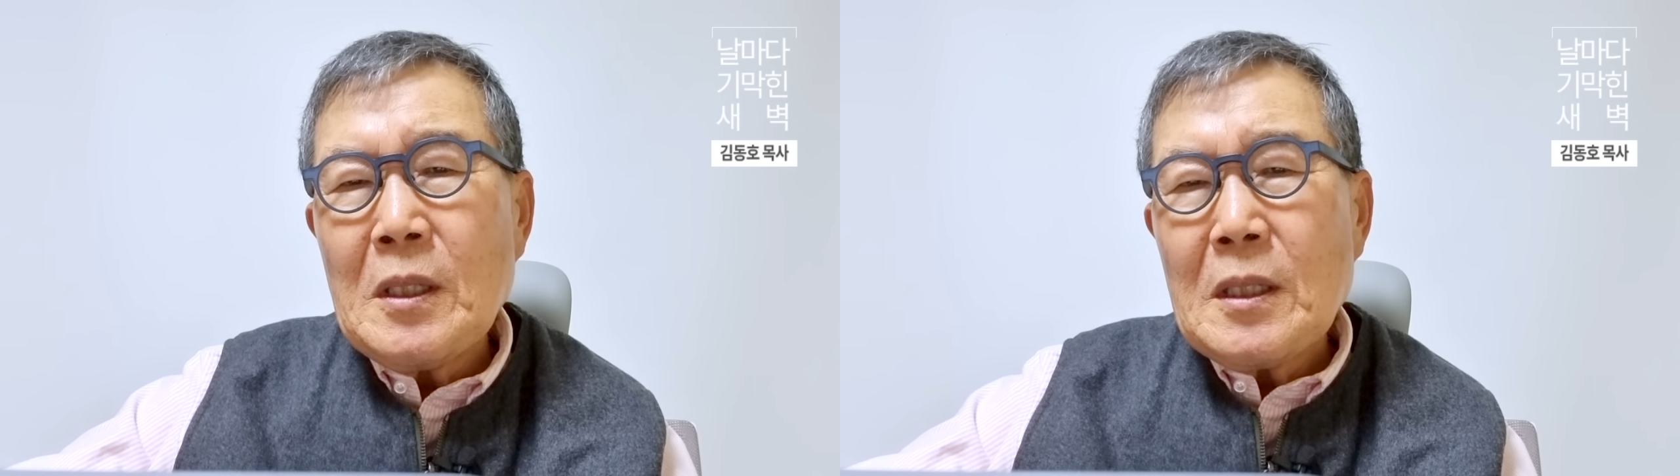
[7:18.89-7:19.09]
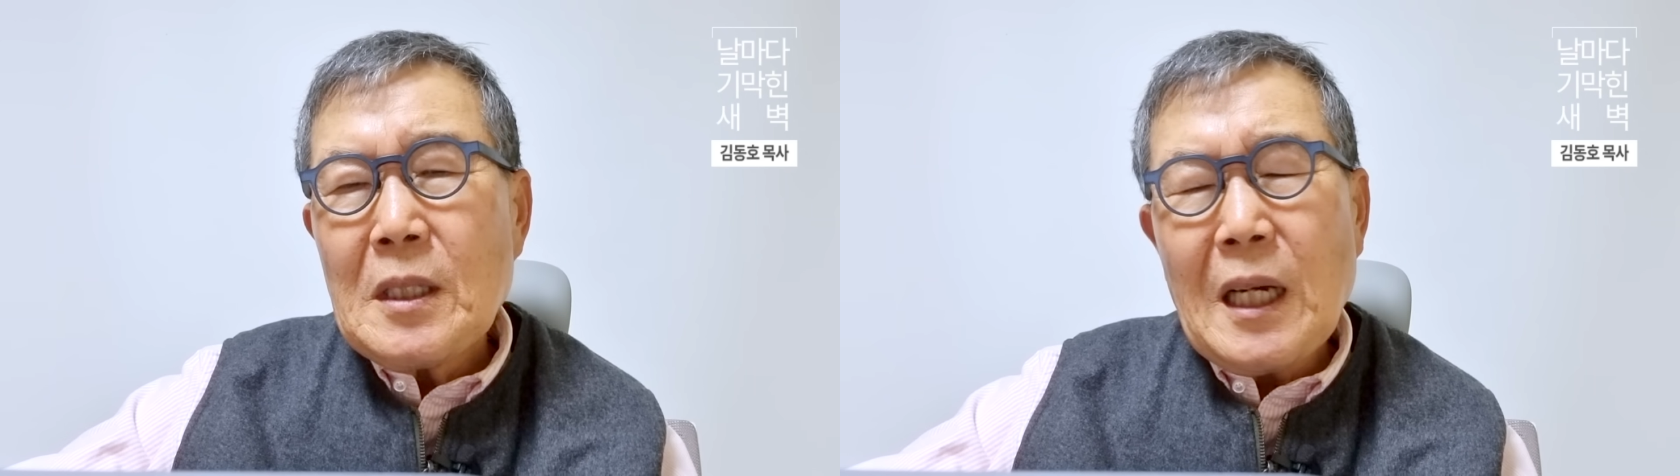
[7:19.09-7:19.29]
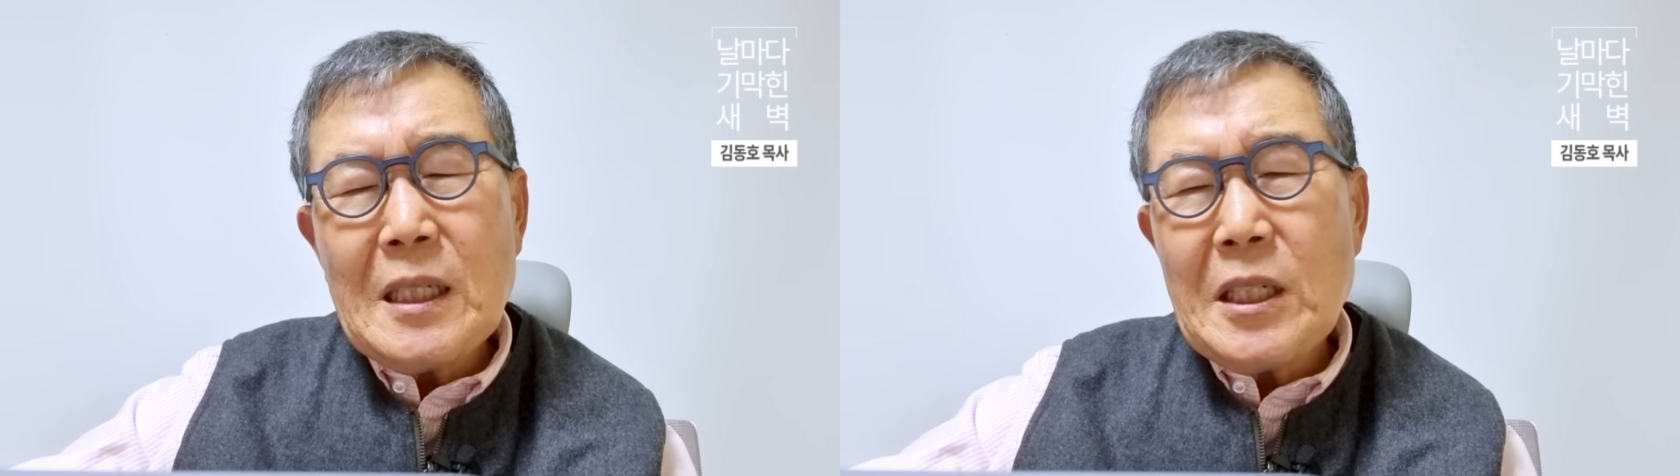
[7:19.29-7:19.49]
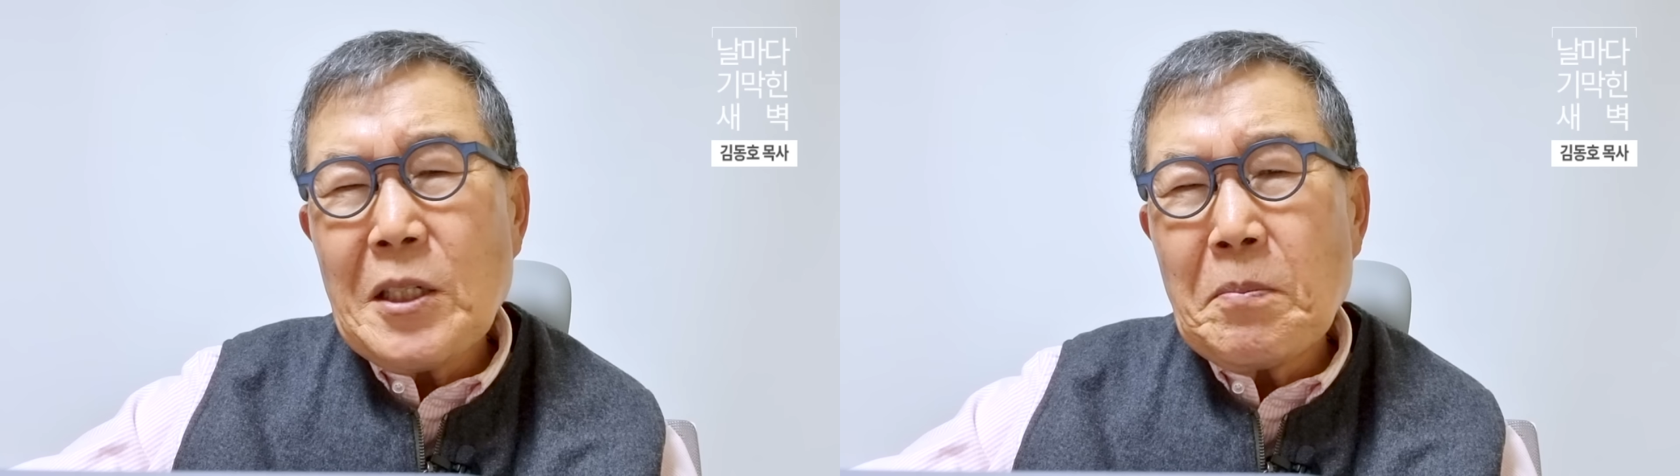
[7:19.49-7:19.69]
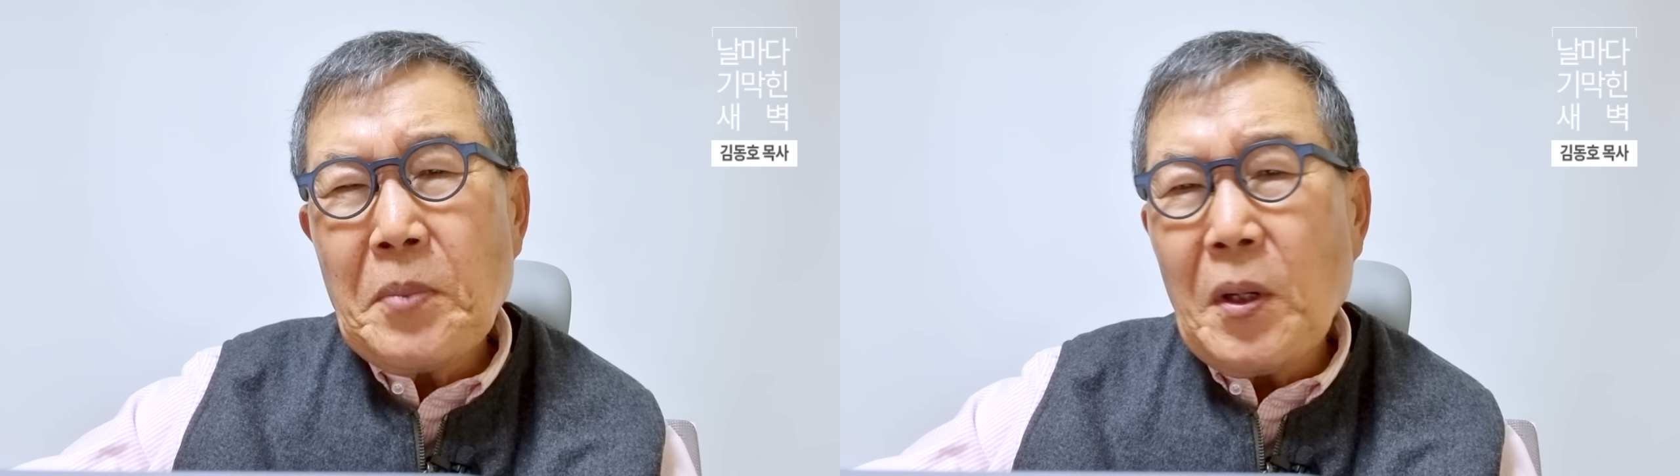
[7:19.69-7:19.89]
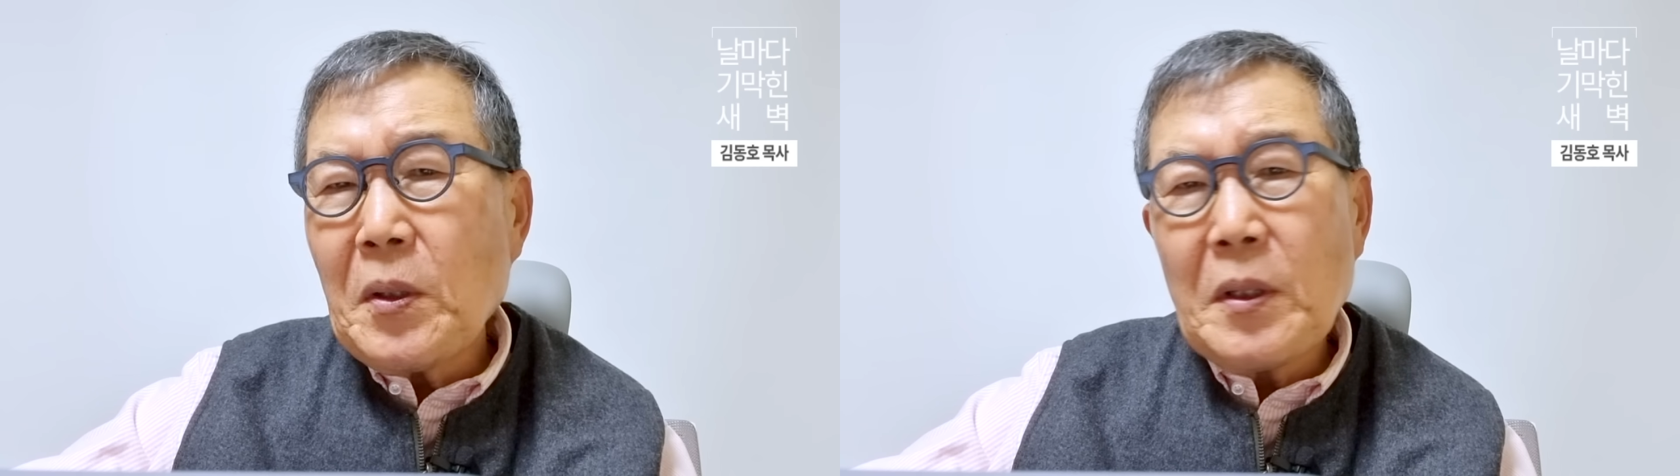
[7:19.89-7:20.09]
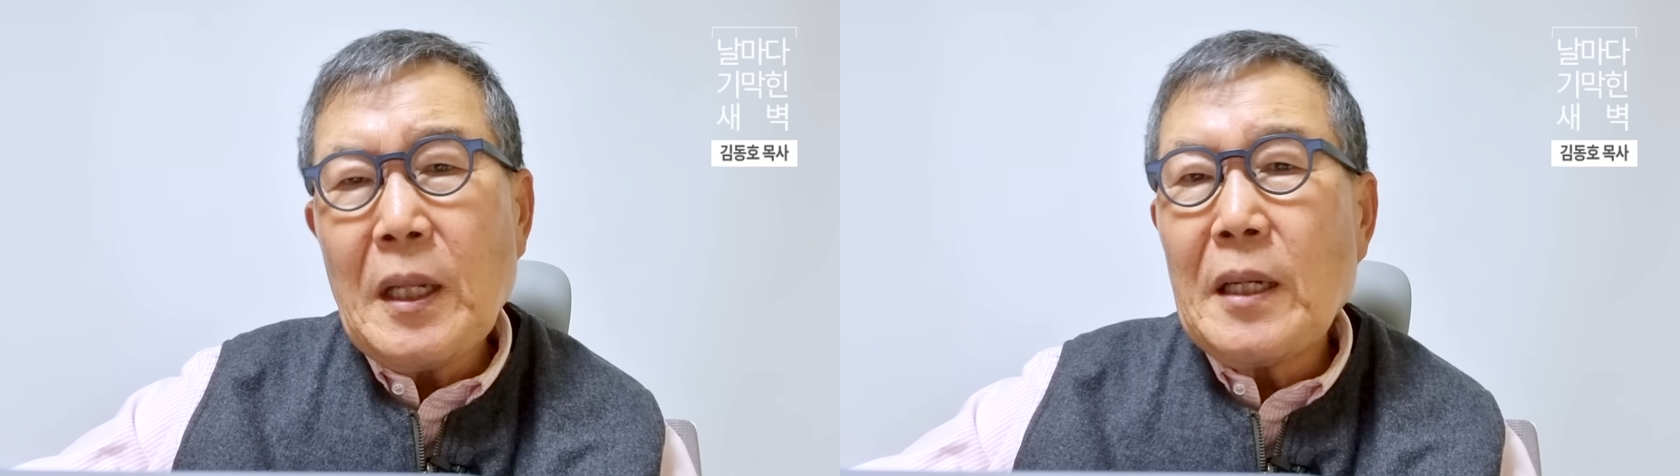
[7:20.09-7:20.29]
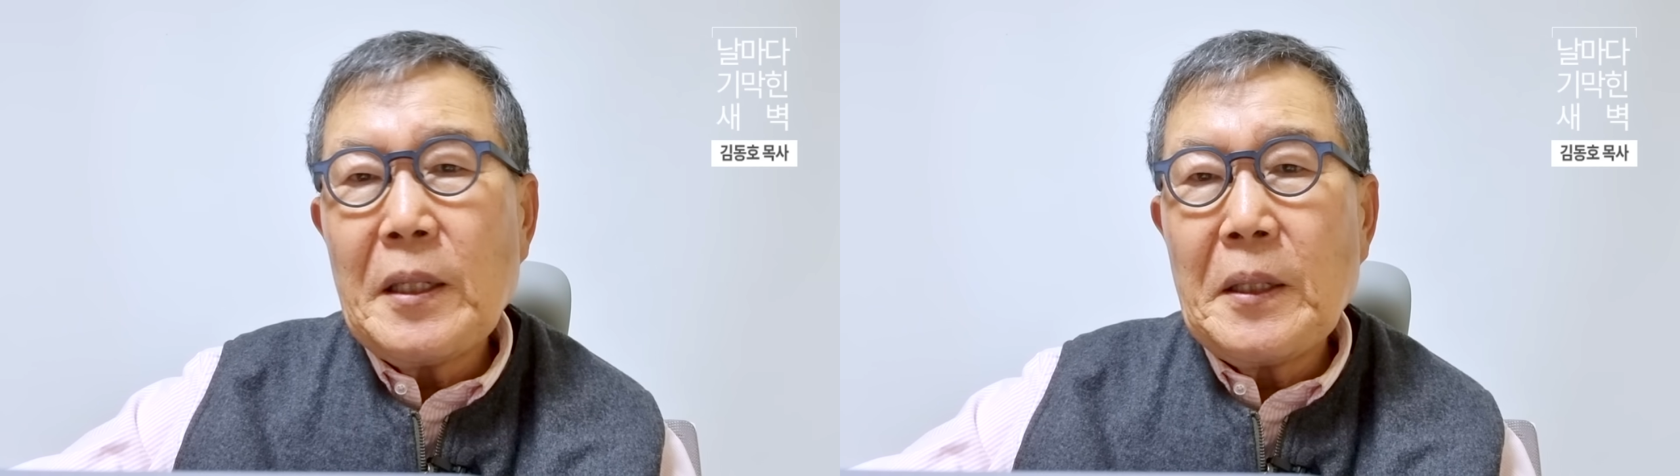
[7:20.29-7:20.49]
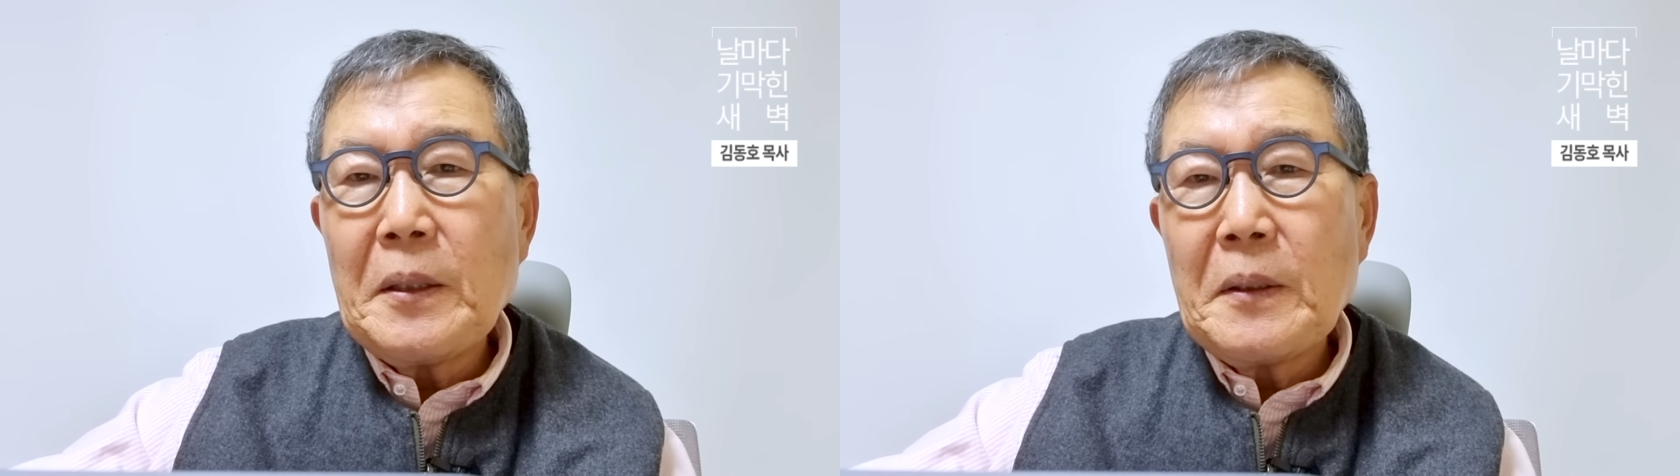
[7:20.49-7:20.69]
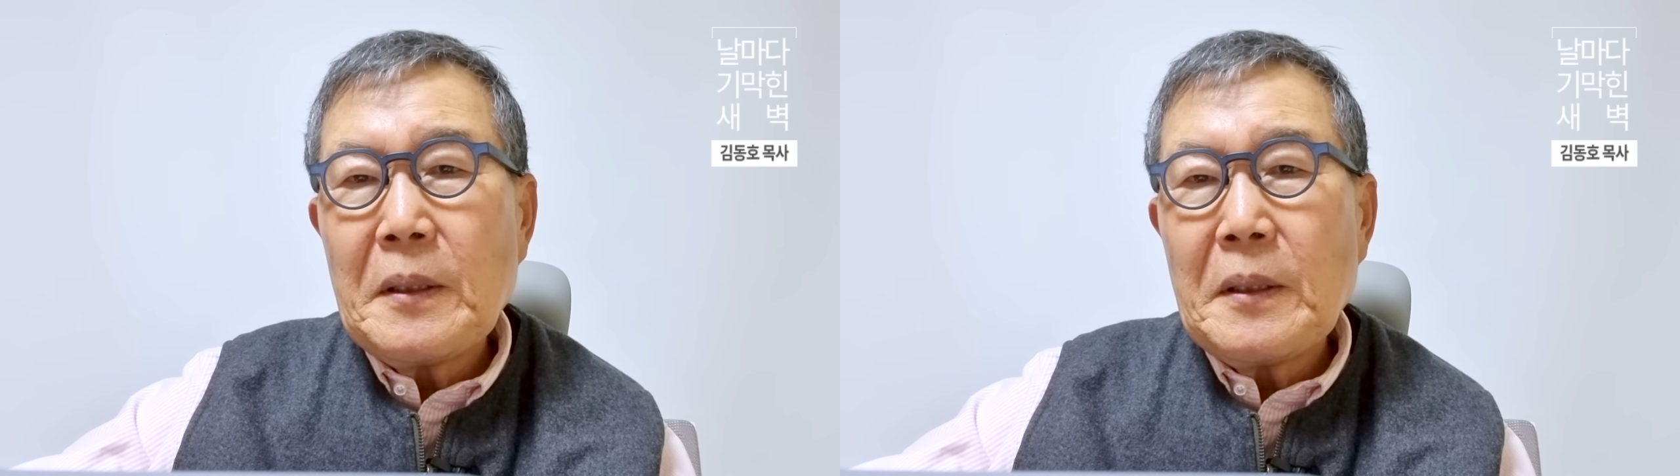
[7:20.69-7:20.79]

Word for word: 사실은 별 것 아니에요.